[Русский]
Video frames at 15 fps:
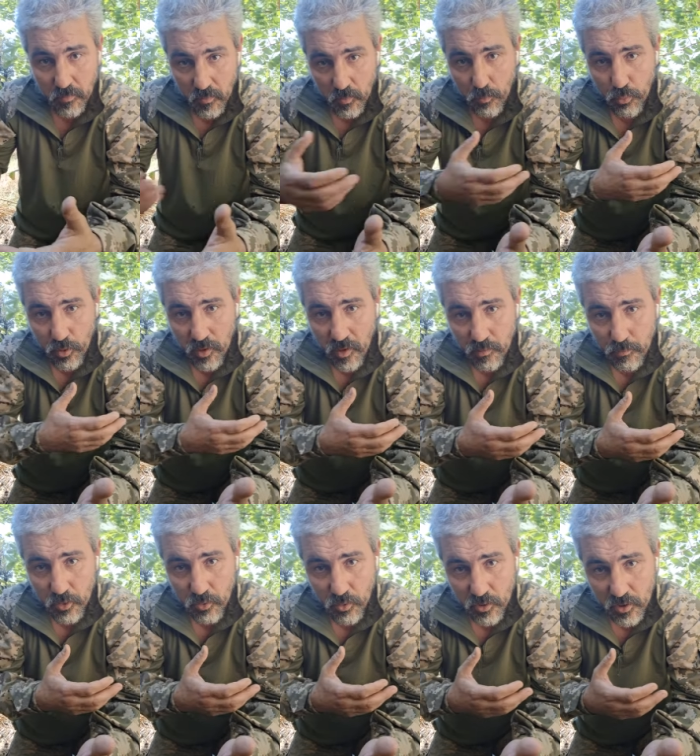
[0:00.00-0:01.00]
бурят
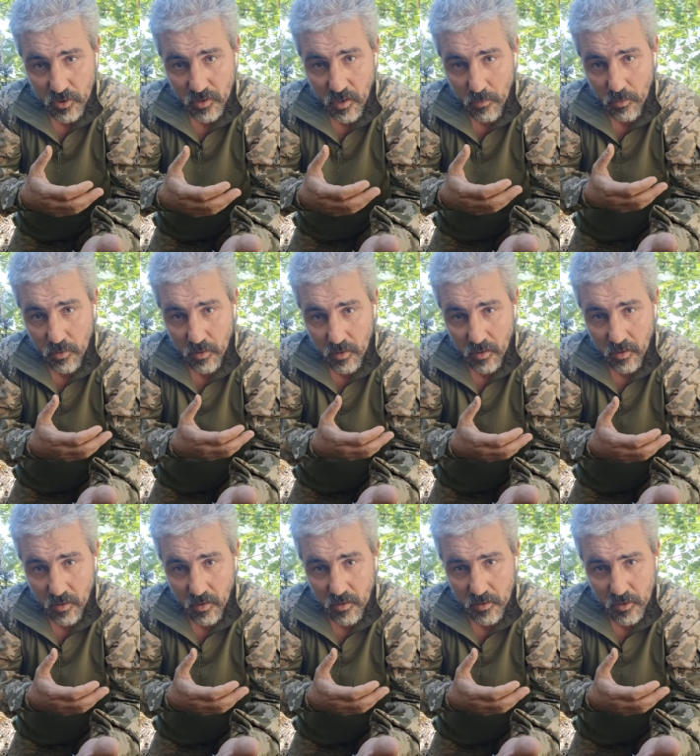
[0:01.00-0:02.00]
бы тот же самый
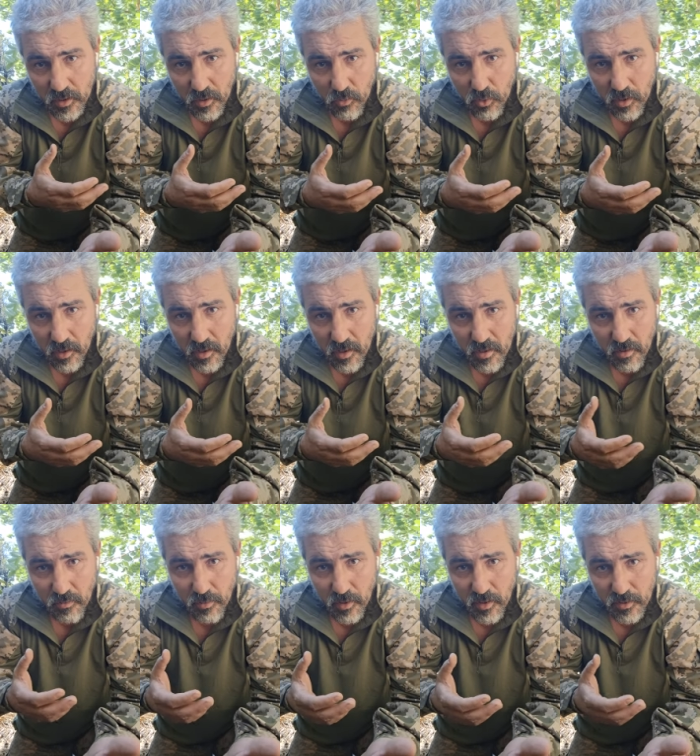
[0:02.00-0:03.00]
э, родился в Украине,
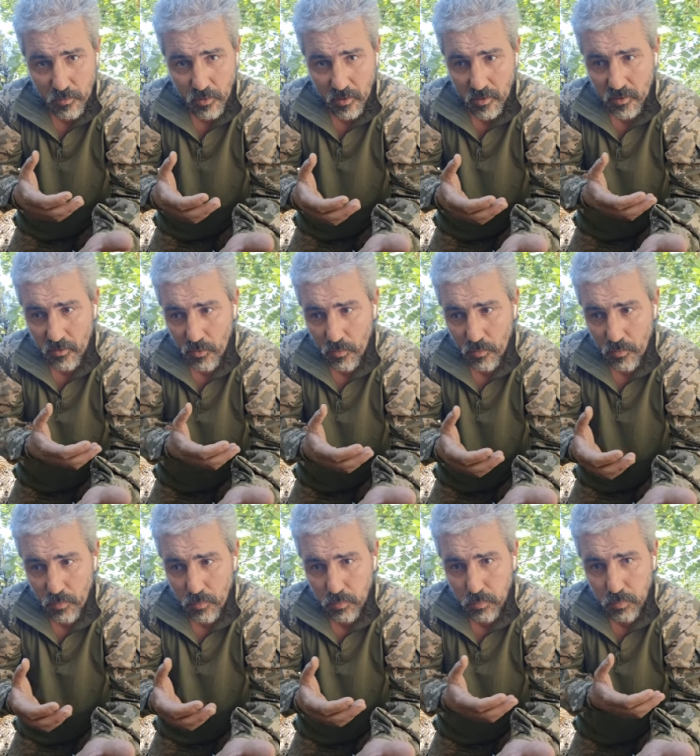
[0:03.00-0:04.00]
вырос был на своем
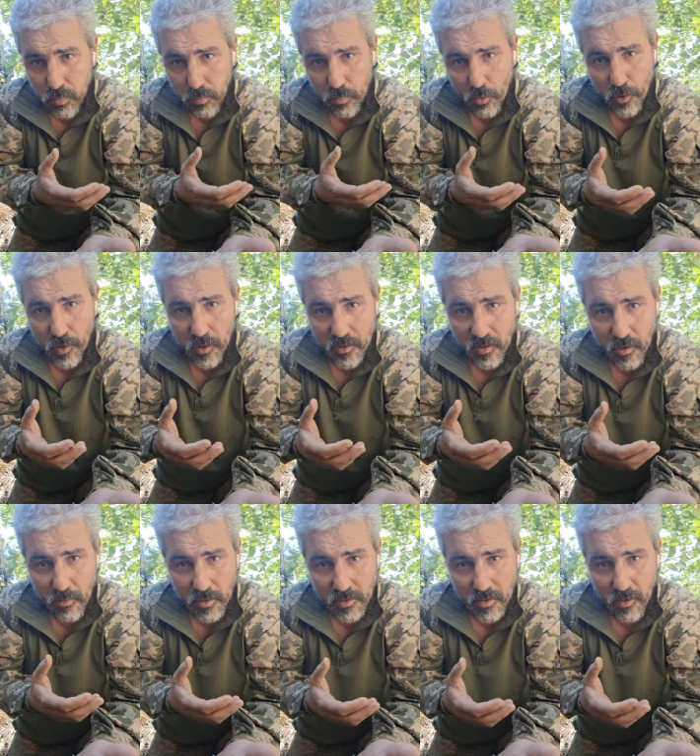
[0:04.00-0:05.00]

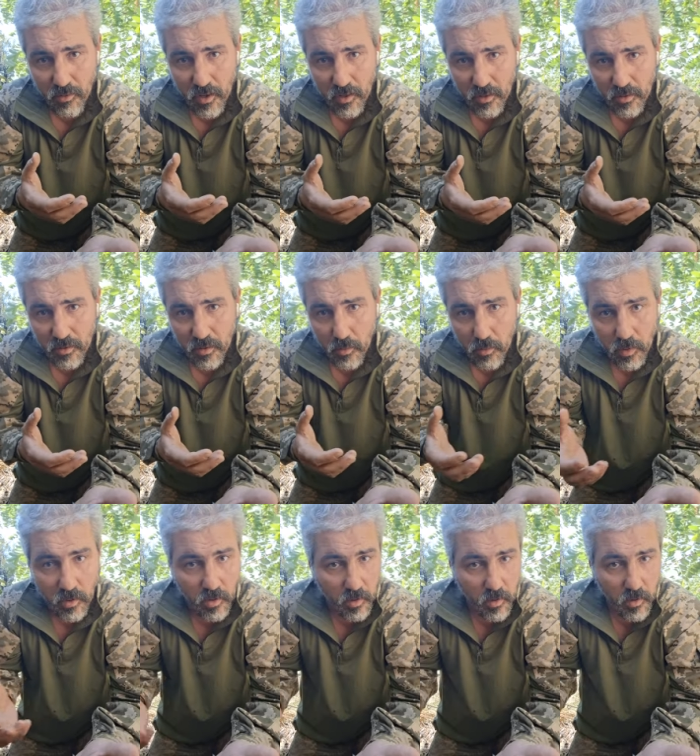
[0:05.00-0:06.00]
бурятском, разговаривал. -то.
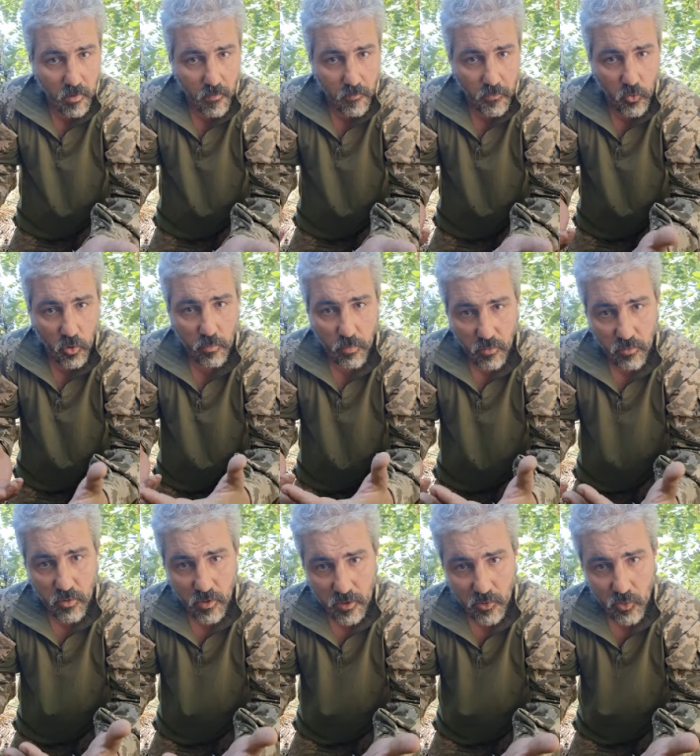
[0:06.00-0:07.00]
Он бы
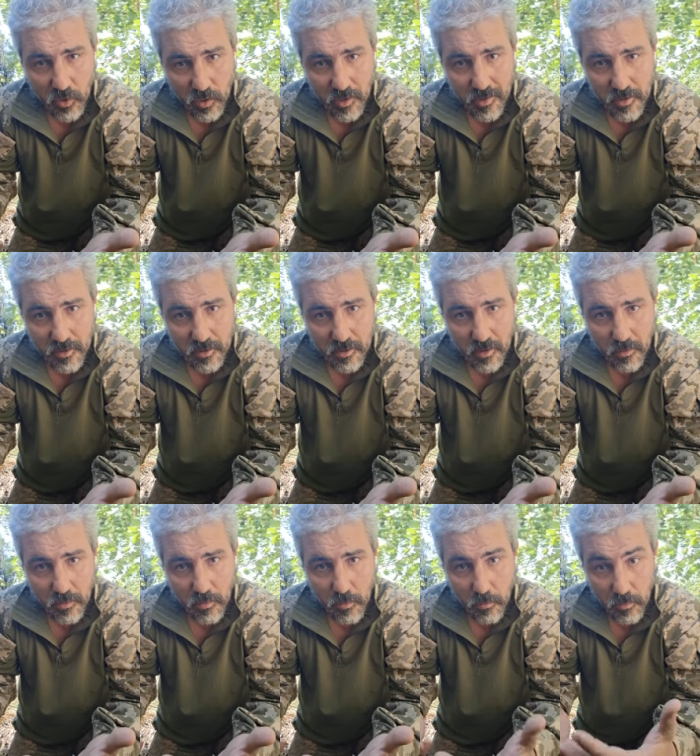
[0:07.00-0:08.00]
вырос
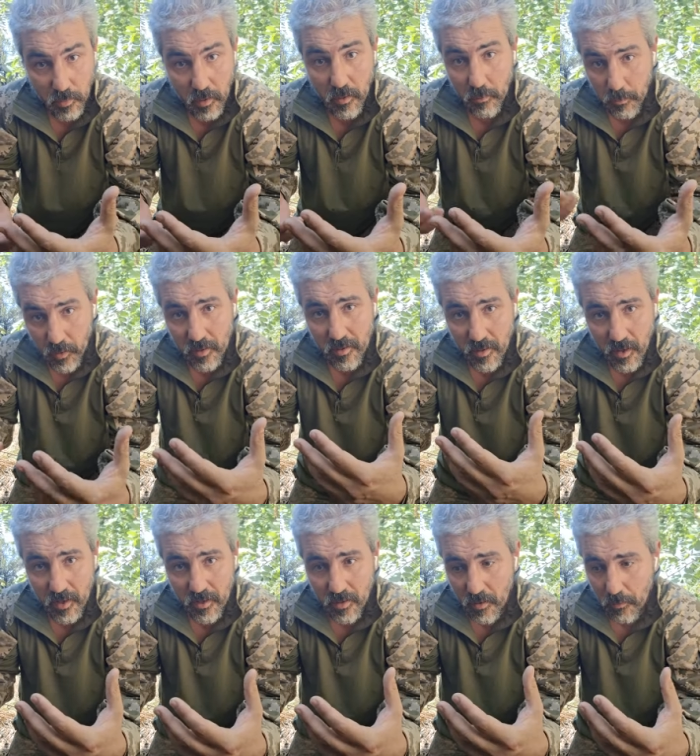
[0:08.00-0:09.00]
украинцем по
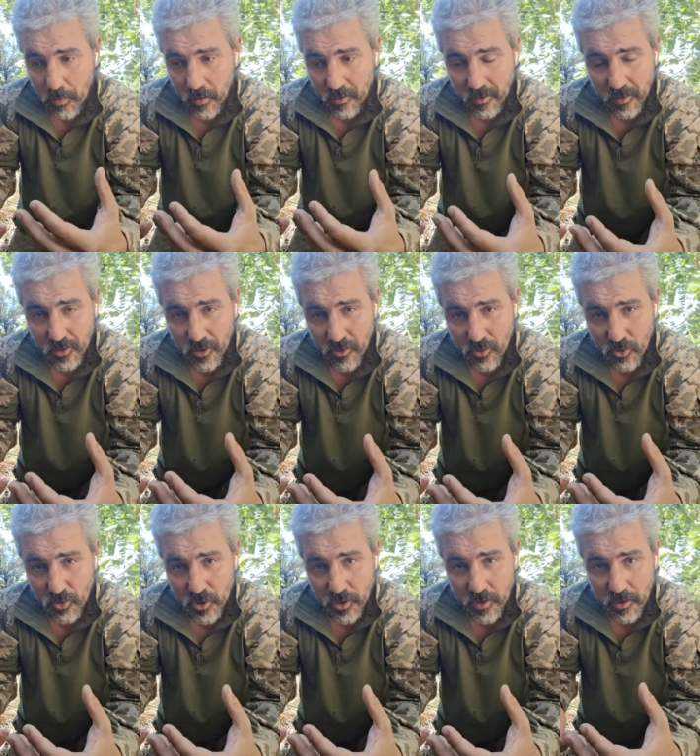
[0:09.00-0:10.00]
понятиям, по отношению
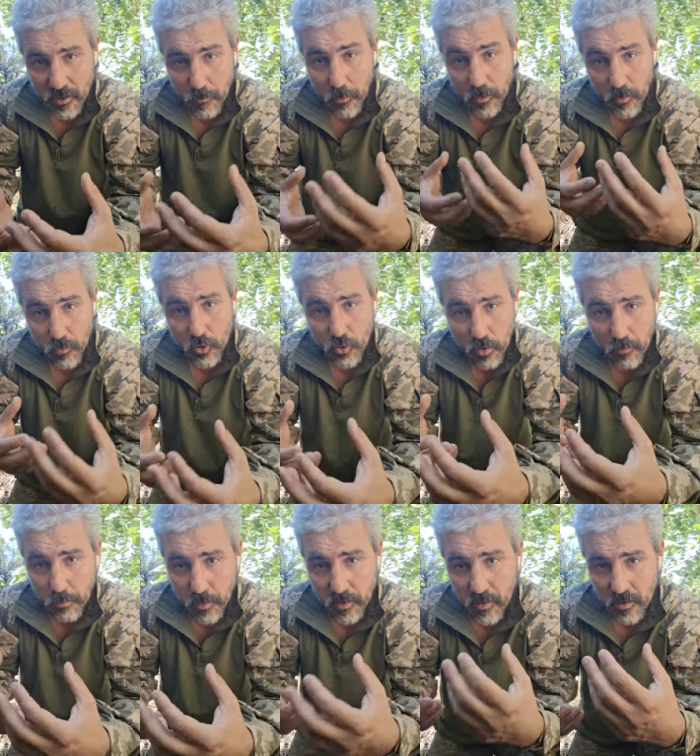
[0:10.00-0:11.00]
к жизни, потому что он
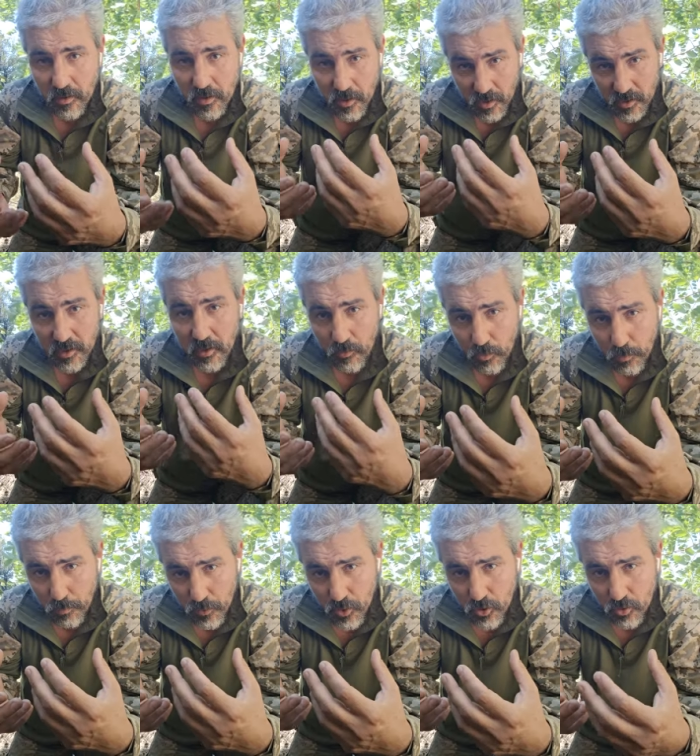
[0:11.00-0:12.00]
ест эту
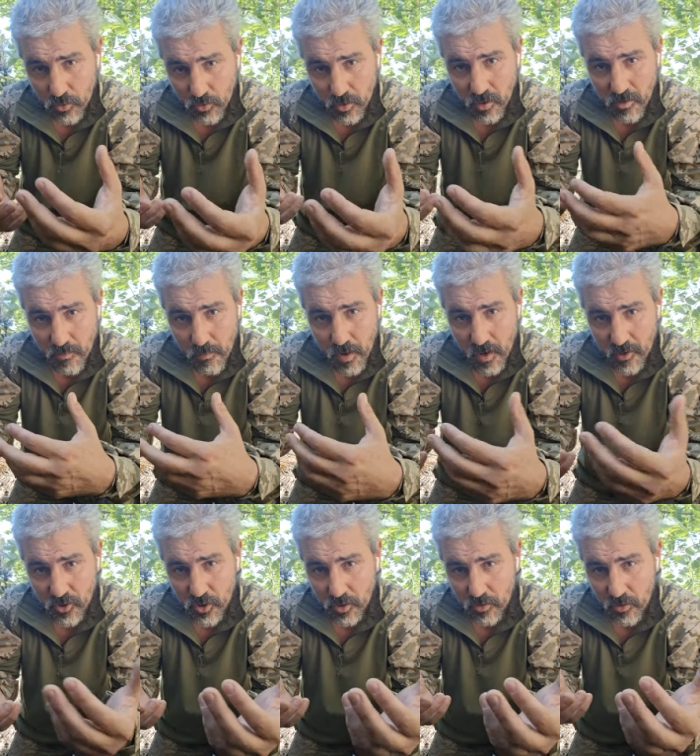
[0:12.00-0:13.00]
пищу,
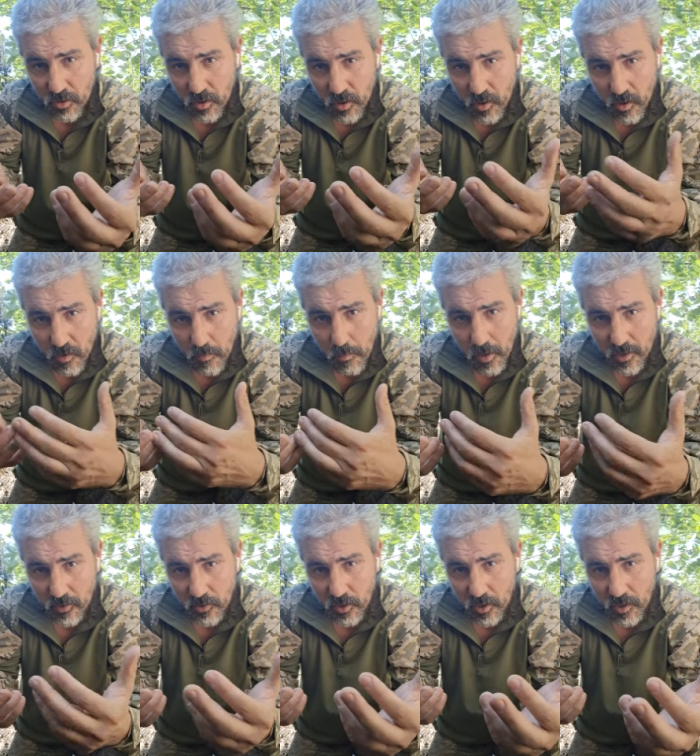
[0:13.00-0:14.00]
гитманщину,
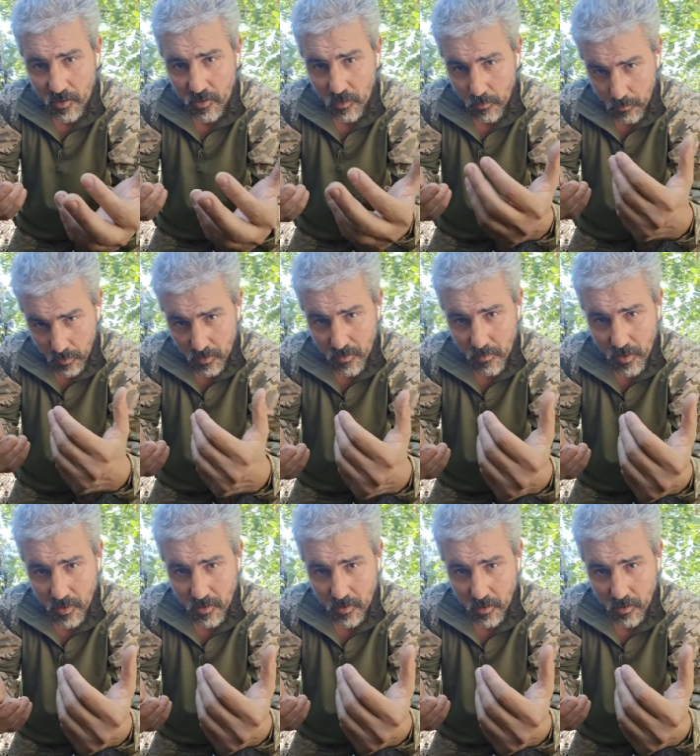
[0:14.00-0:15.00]
Майданы,
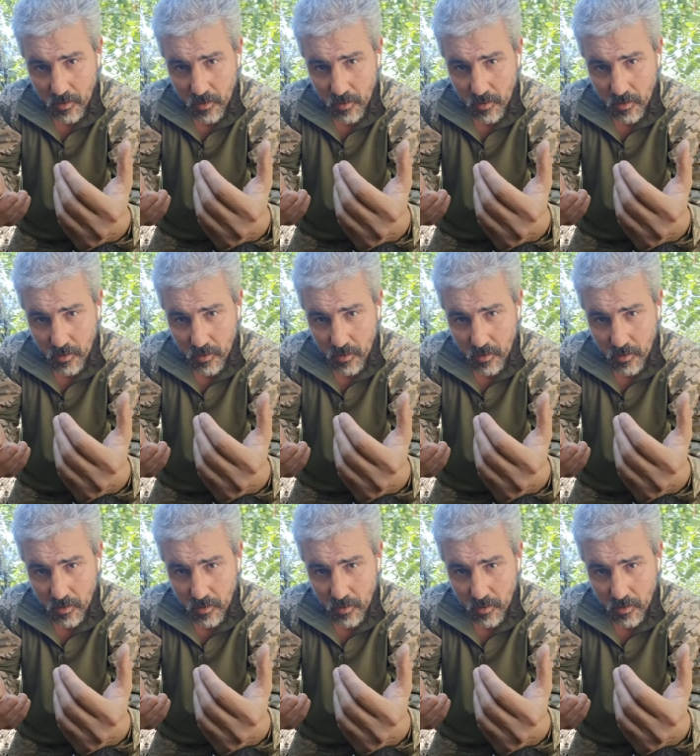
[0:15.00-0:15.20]
понимаете?